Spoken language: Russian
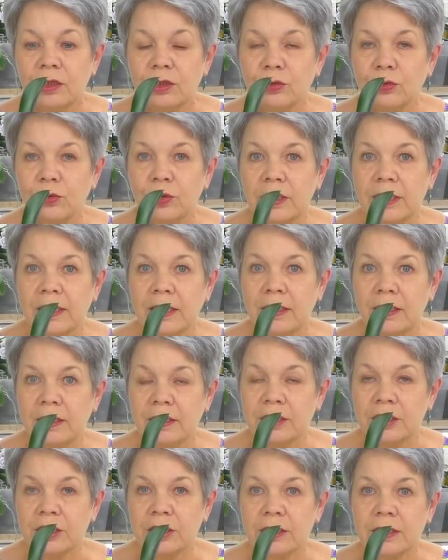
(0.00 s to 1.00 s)
только
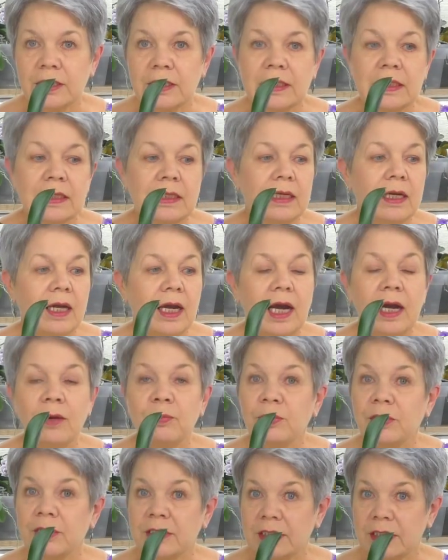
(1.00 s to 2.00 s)
лишь
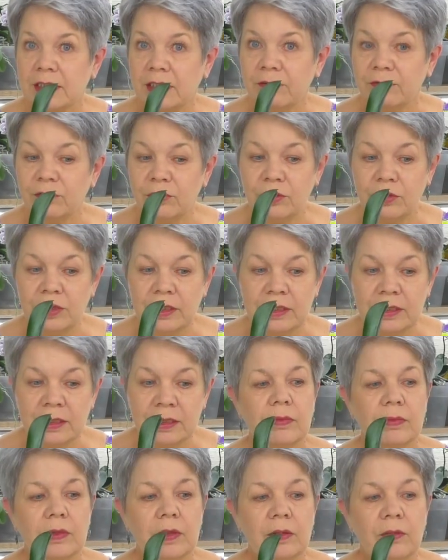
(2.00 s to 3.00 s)
опрыскиваю их
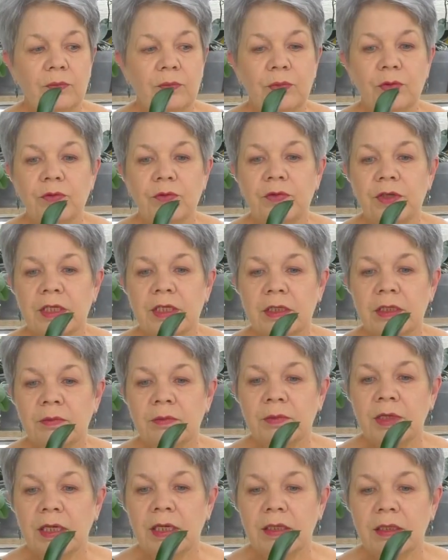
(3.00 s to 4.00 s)
по
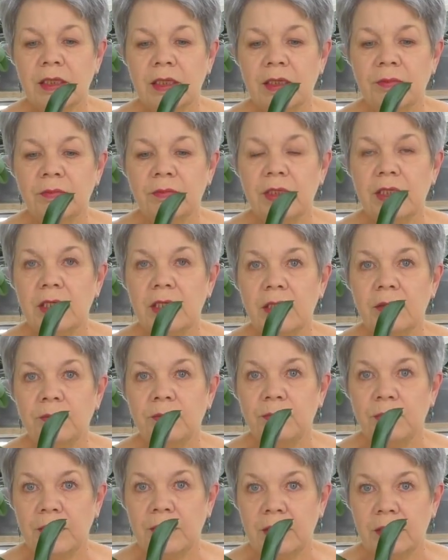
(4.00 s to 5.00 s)
верхним корням и
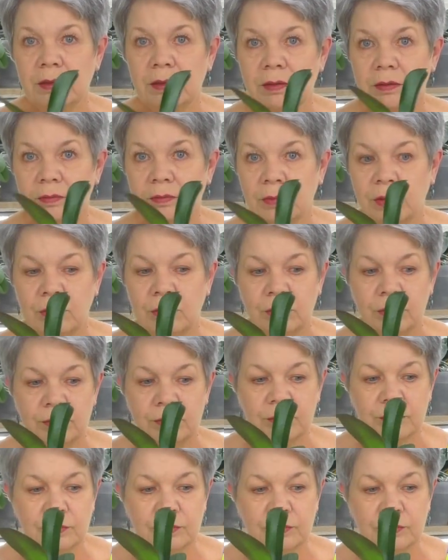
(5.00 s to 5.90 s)
по мху.